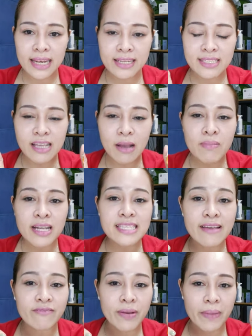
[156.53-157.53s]
trong cái
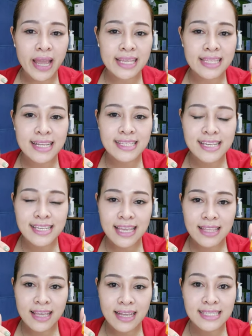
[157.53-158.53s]
sản phẩm này thì các chị
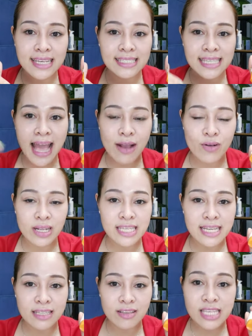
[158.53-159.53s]
sẽ thấy rằng da của các
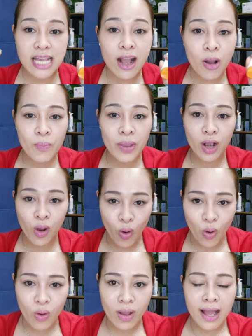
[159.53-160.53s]
chị nó sẽ không bị
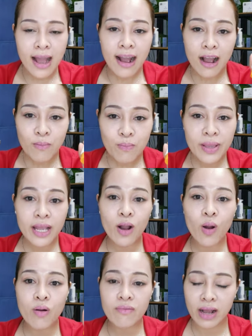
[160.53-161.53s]
khô không bị
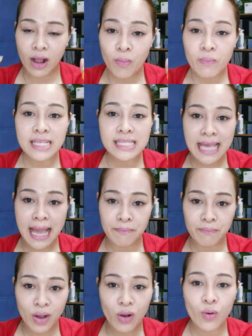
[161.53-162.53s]
khô và không bị
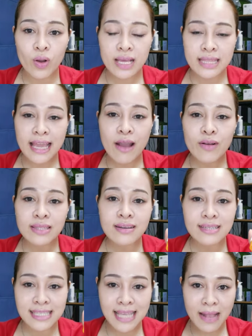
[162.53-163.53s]
sạm màu theo cái
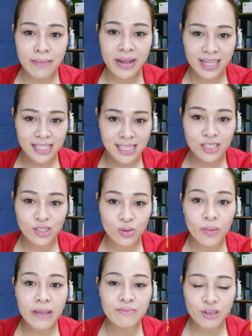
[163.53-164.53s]
thời gian mà các chị sử
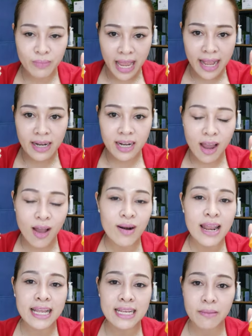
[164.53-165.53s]
dụng kem chống nắng đó
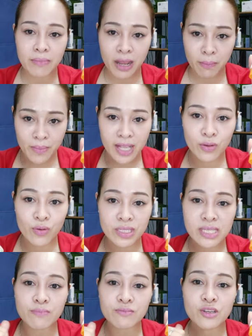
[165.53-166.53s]
là cái điểm đặc biệt của
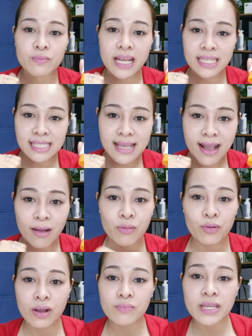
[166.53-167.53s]
dòng chống nắng sinh học
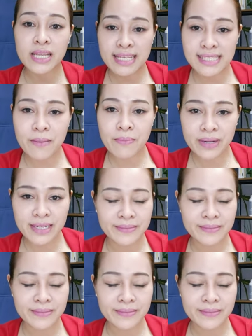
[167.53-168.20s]
của công ty December